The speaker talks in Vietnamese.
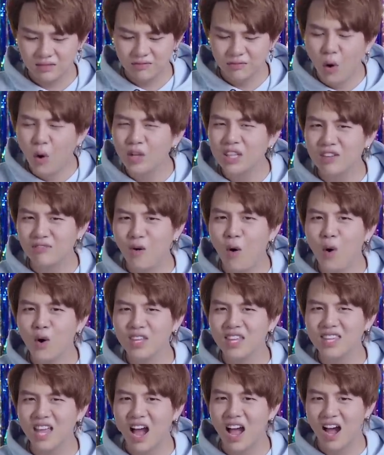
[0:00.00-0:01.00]
vui thì
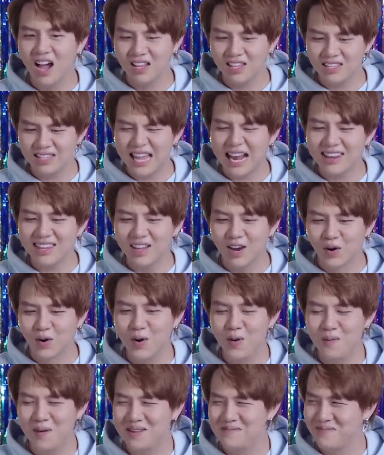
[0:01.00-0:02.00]
vui chứ trời ơi danh dự
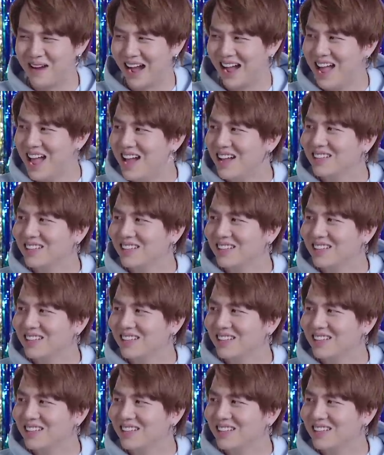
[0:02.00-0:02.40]
của mình mà